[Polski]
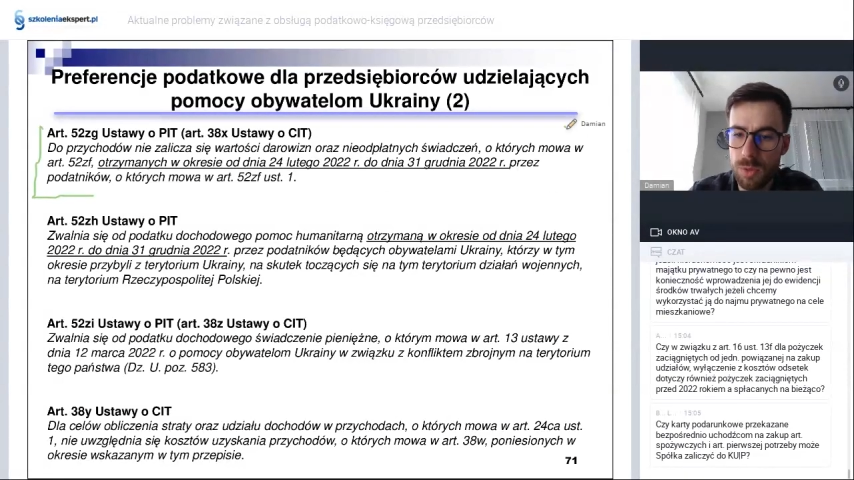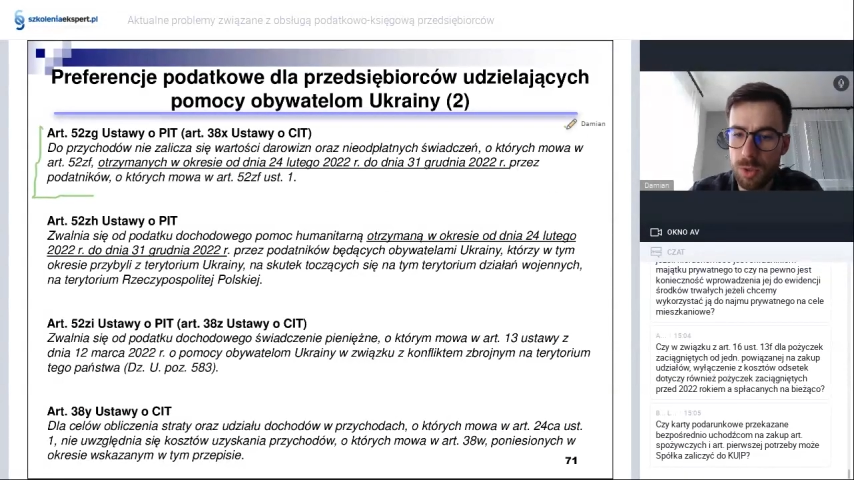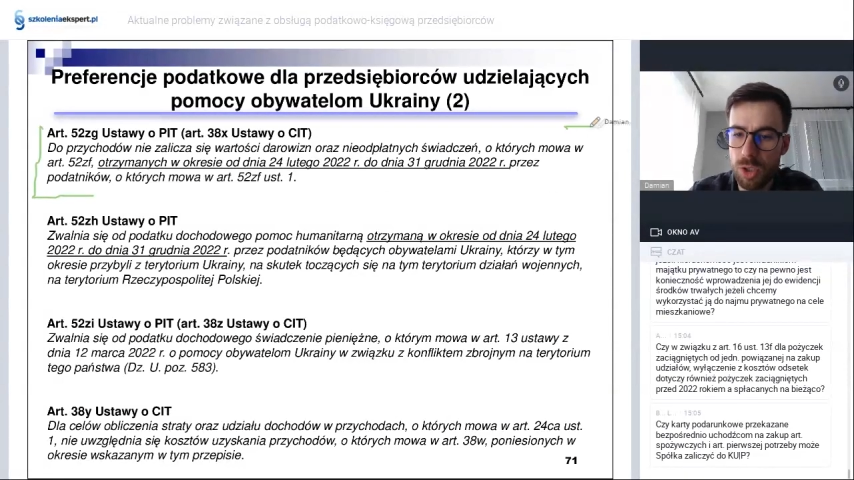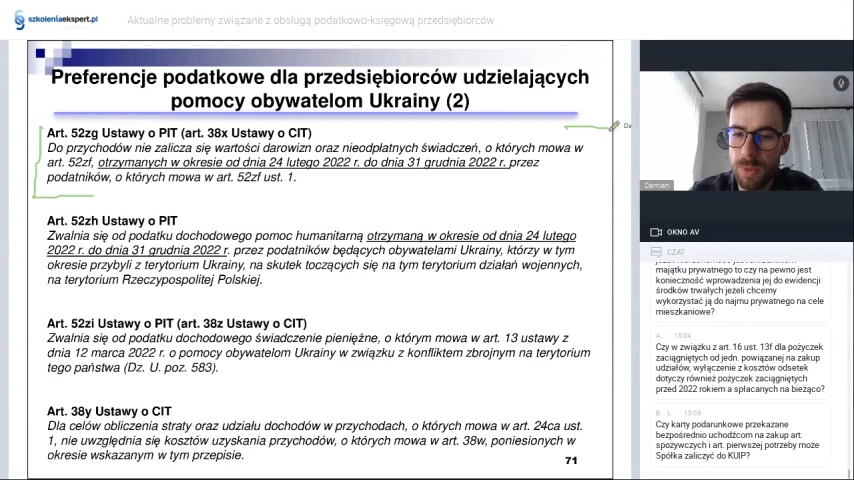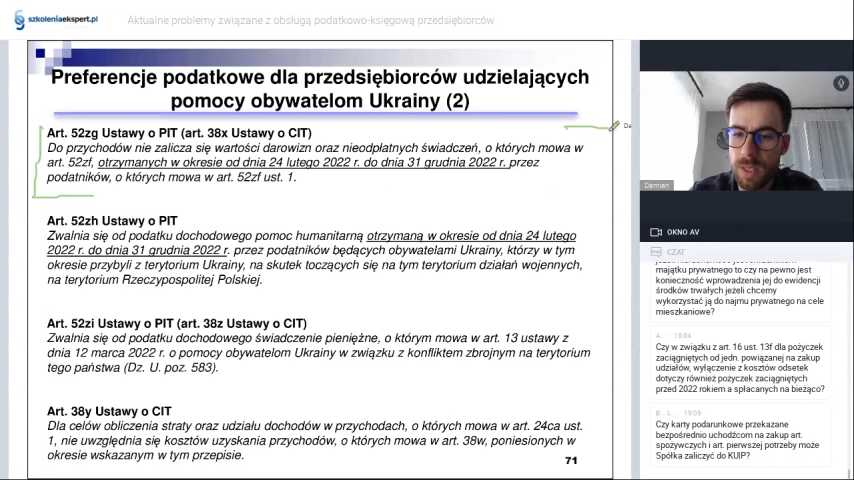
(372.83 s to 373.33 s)
To
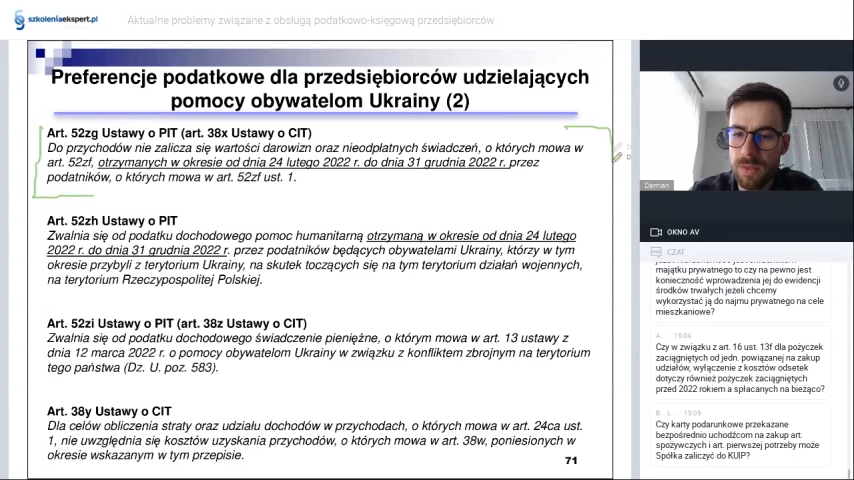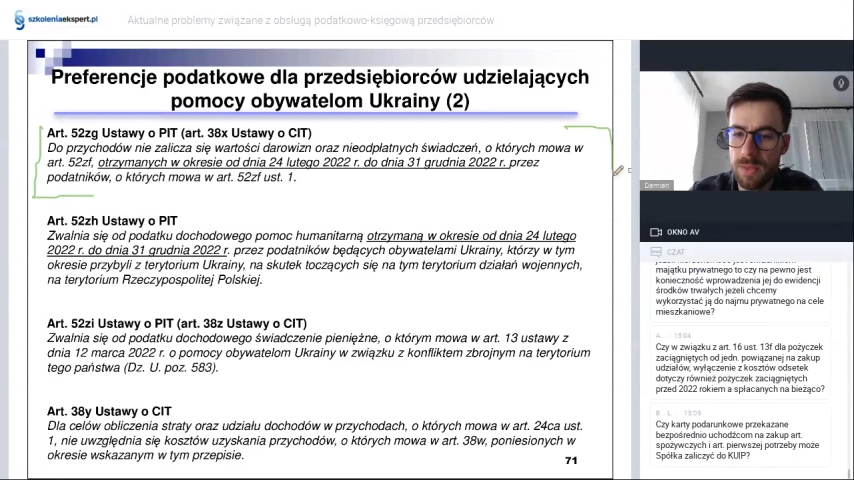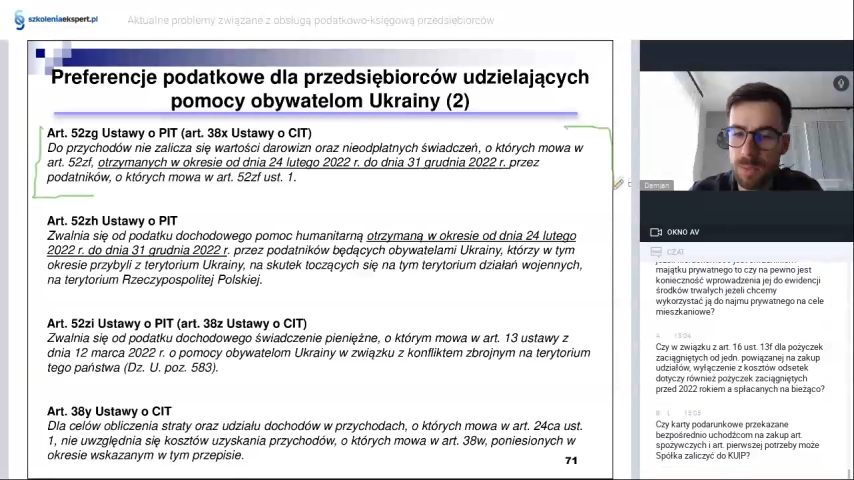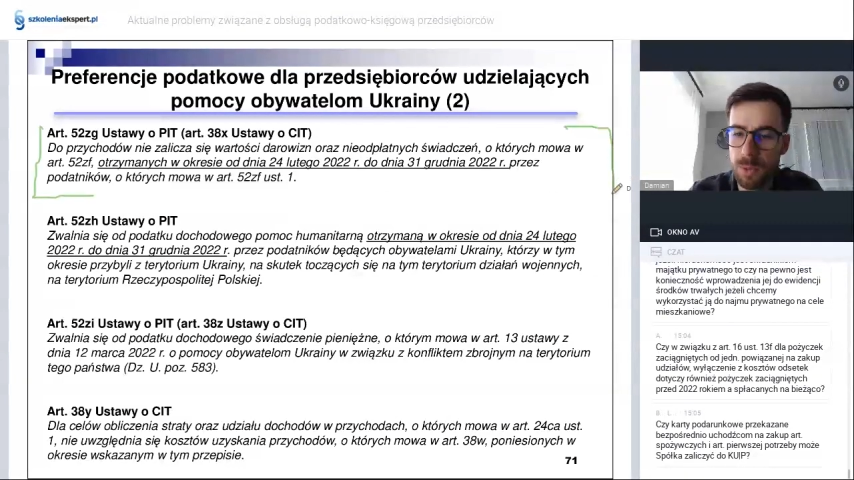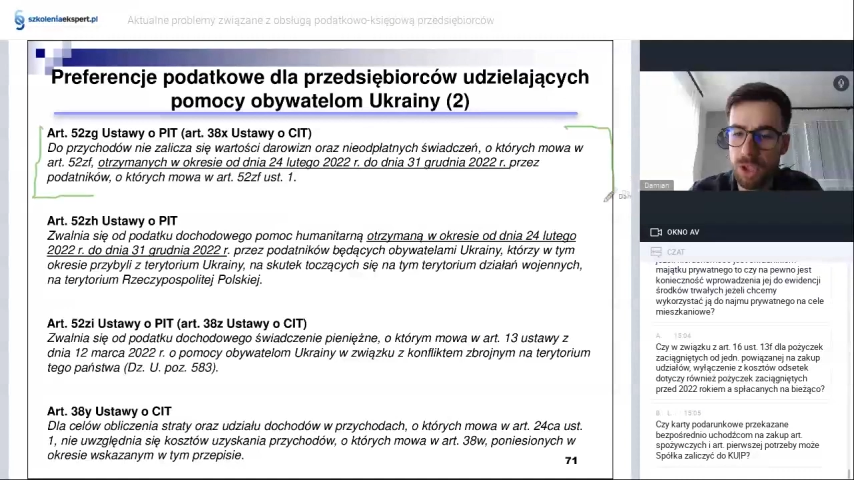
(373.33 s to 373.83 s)
jest, proszę
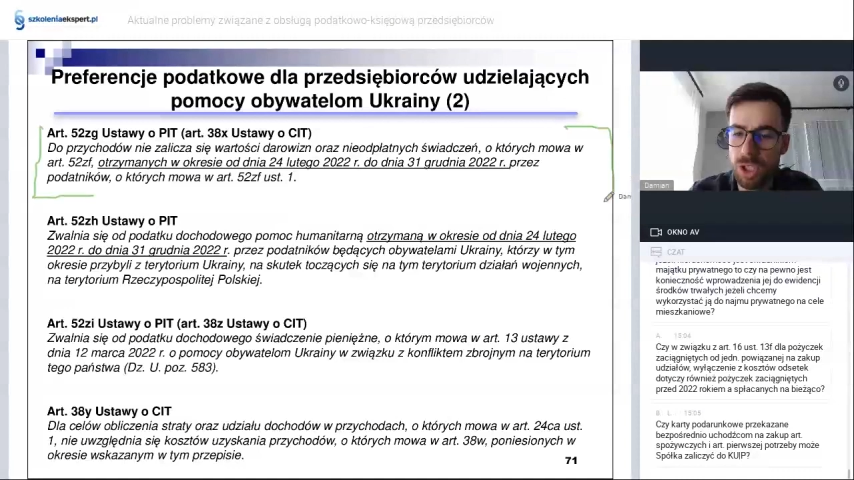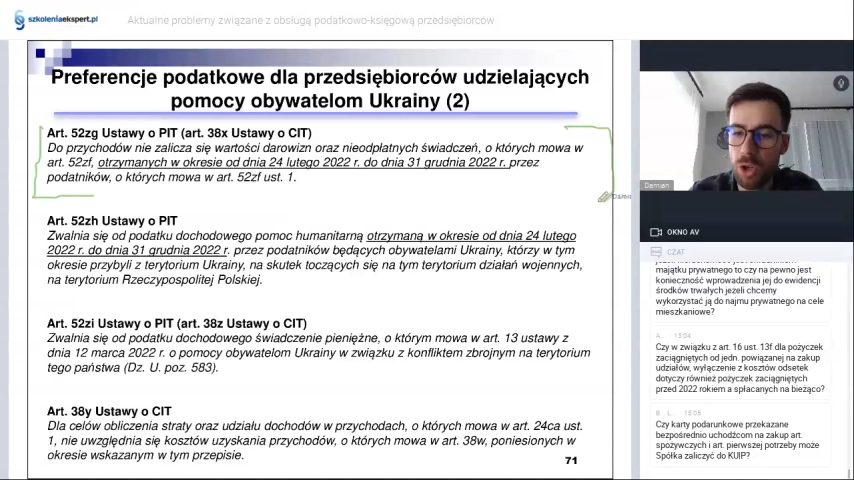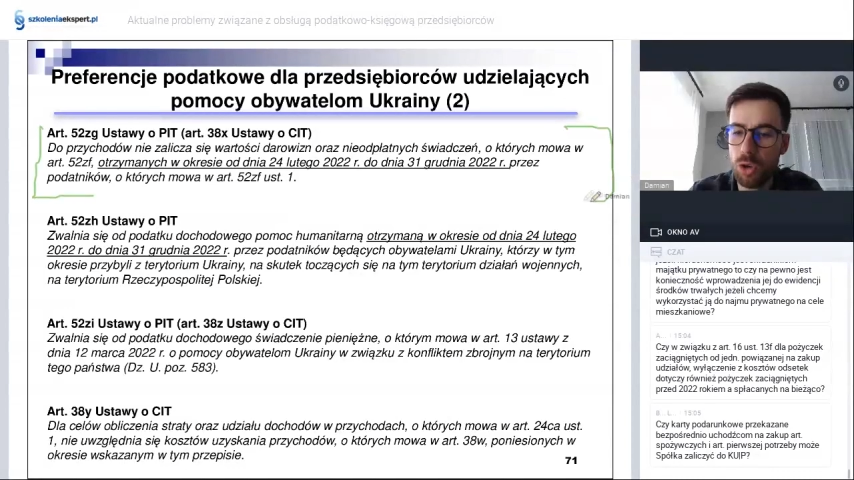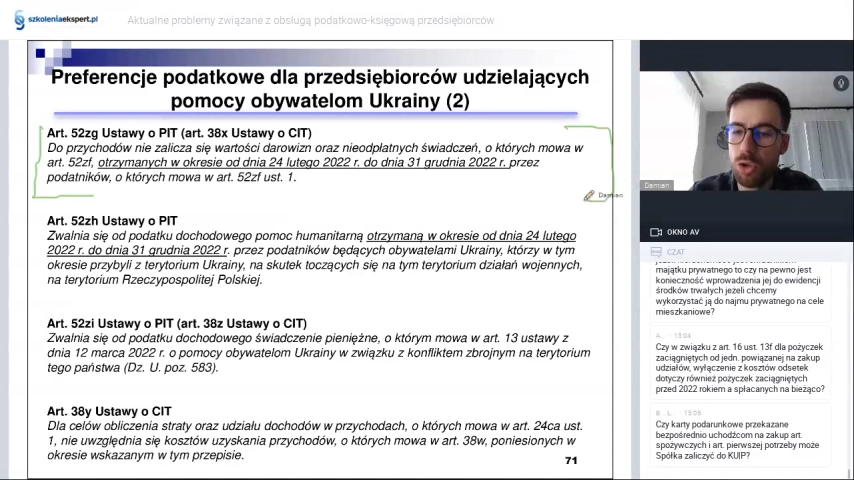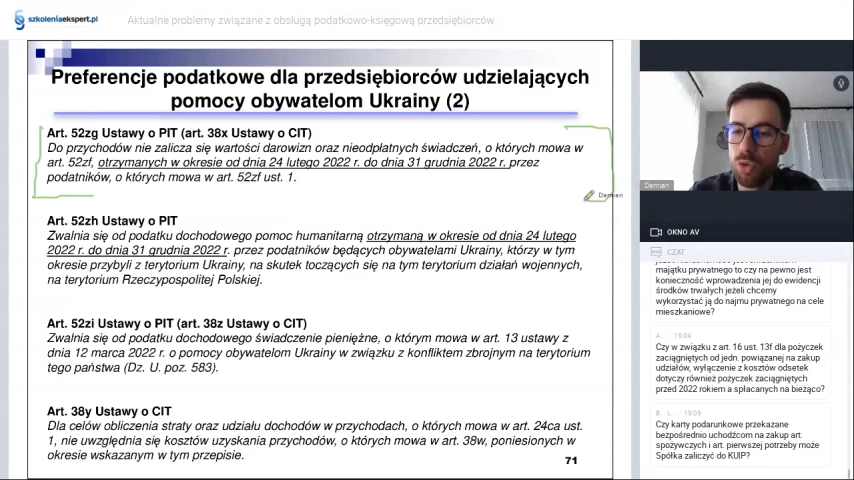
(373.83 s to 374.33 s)
Państwa, spojrzenie